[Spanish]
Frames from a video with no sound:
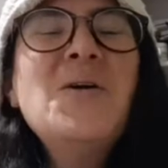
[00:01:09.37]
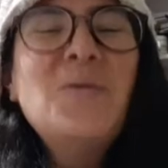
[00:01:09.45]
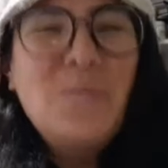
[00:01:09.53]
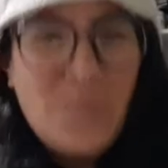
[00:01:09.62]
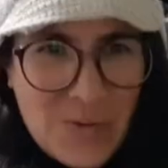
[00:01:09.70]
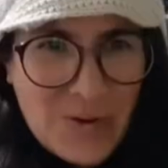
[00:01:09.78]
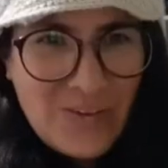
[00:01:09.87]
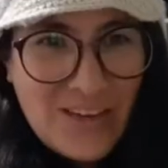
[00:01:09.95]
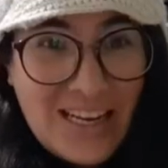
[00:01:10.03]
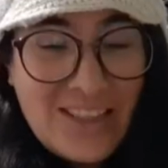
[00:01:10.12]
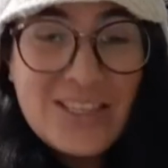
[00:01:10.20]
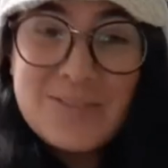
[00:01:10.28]
Muy
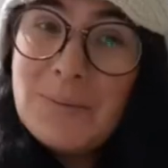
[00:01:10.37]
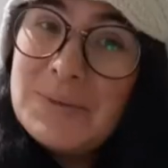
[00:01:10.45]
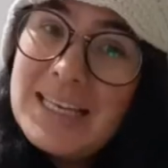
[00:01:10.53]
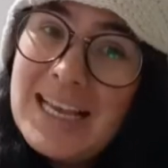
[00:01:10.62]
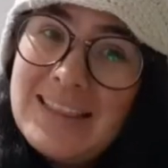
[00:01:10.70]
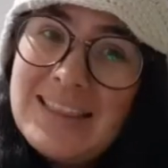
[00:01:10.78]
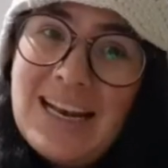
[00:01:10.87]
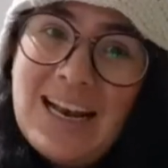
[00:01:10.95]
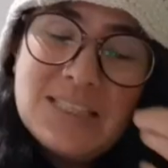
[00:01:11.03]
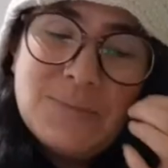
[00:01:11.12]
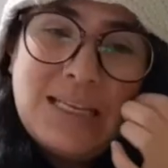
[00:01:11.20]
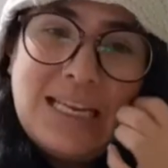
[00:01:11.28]
bien, entonces vamos a cantarle
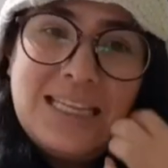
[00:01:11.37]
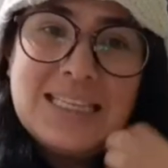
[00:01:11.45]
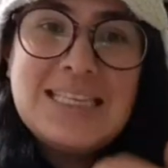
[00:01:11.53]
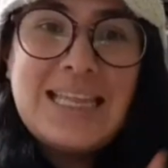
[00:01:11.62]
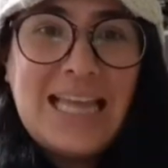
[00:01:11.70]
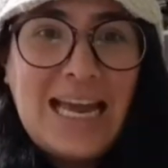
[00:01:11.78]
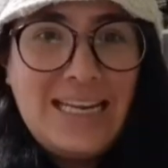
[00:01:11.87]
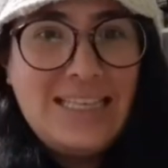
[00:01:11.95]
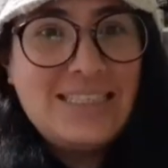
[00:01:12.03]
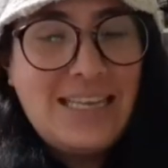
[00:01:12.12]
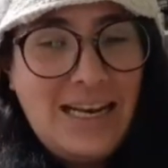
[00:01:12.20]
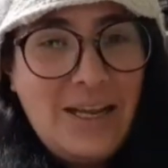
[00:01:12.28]
las mañanitas a
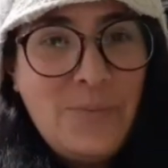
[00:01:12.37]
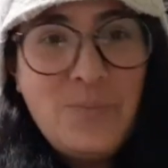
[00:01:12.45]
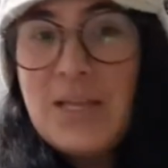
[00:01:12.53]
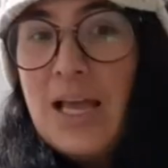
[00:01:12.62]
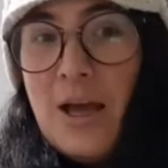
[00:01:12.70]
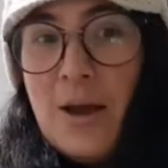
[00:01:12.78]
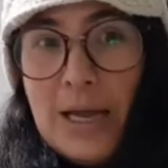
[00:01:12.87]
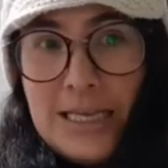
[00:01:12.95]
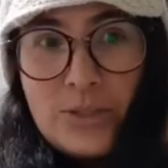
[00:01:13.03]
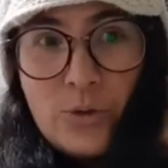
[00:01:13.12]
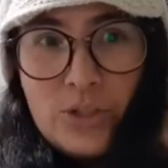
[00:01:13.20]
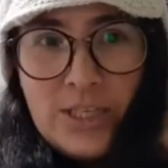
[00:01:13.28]
Dani, ¿sale?
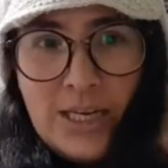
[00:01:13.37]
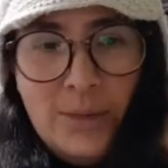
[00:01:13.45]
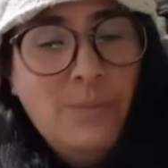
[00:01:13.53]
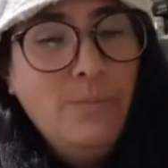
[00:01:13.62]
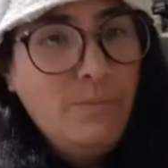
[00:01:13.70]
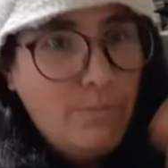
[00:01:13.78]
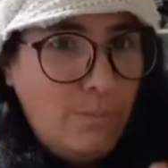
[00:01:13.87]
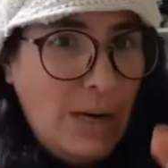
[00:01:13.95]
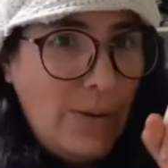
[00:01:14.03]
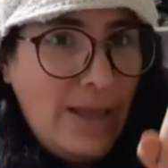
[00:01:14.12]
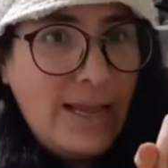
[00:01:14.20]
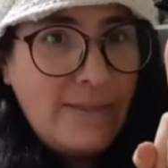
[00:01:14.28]
Escuchen,
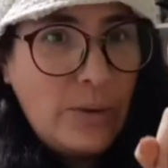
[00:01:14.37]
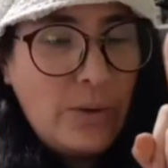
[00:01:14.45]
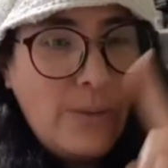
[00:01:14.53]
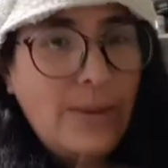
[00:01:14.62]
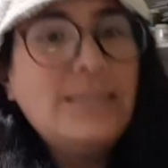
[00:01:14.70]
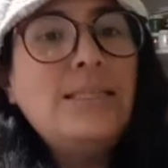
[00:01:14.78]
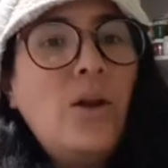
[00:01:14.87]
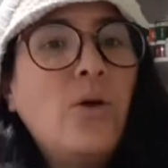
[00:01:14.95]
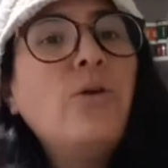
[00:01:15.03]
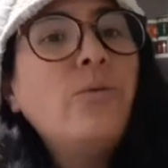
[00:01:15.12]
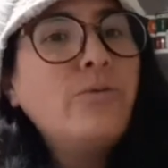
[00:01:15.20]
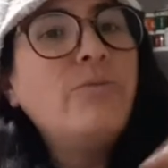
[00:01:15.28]
la voy a cantar una vez y
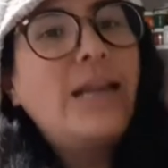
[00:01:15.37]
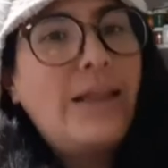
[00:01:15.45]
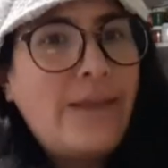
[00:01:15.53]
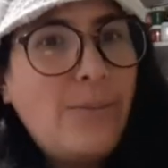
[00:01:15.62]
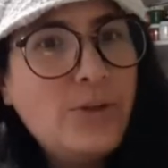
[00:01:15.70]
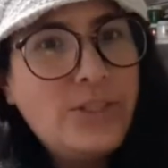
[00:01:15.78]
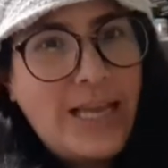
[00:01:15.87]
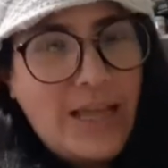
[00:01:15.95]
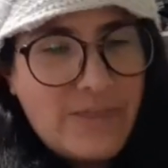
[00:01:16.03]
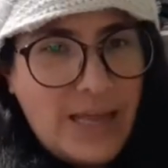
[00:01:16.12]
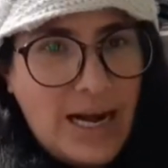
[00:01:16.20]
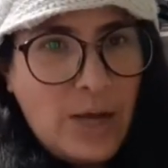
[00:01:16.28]
luego tratamos de
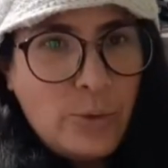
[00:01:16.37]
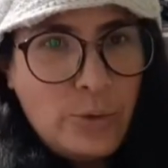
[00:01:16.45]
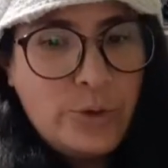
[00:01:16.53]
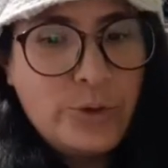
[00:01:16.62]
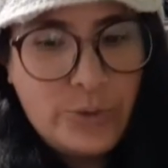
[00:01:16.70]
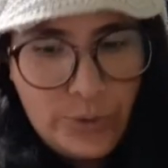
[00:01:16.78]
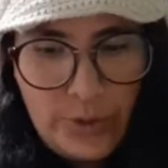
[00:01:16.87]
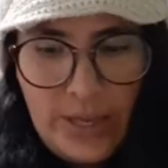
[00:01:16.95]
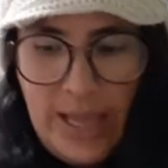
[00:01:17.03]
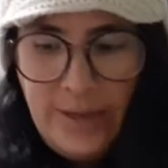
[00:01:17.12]
cantarla juntos, ¿ok?